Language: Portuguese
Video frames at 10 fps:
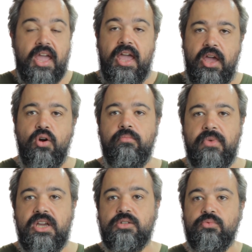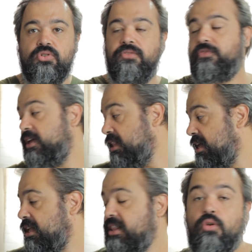Eu mesmo sou fã
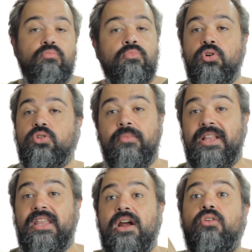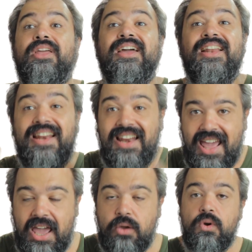dele, tenho muito material dele,
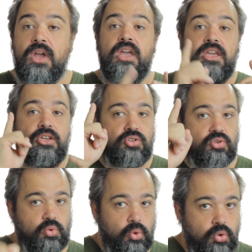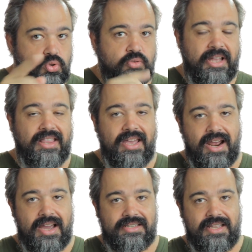leio e estudo os
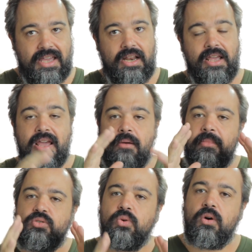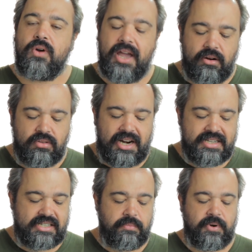materiais dele. Mas o que eu quero
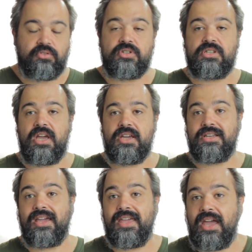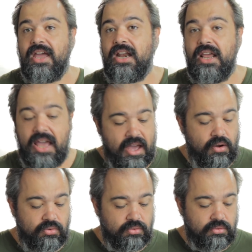trazer para vocês é que ele é
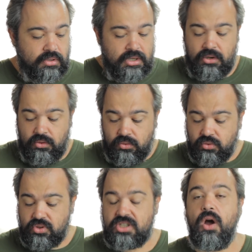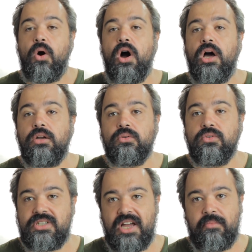o, um dos
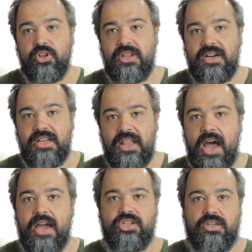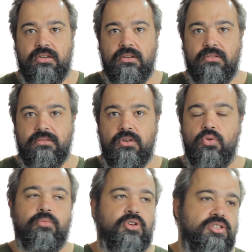teólogos da modernidade.
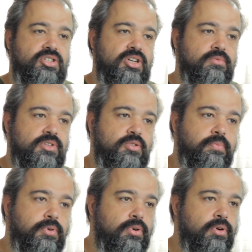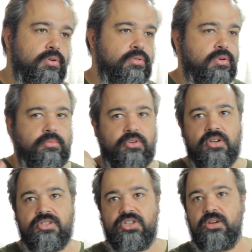Como nós tínhamos Sproul, como
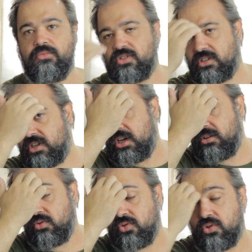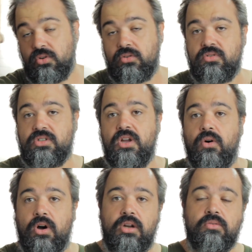nós tínhamos tantos outros
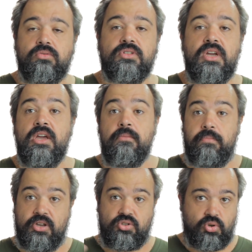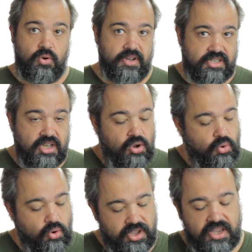teólogos, pessoas
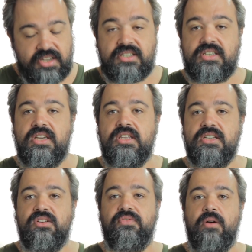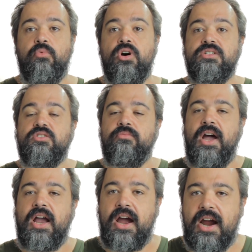conhecidas e famosas, o
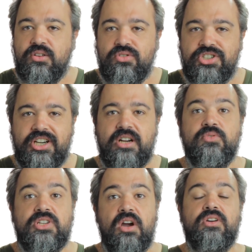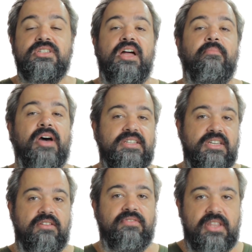MacArthur, digamos que é o que está mais
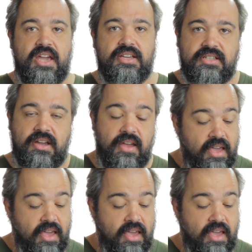em evidência.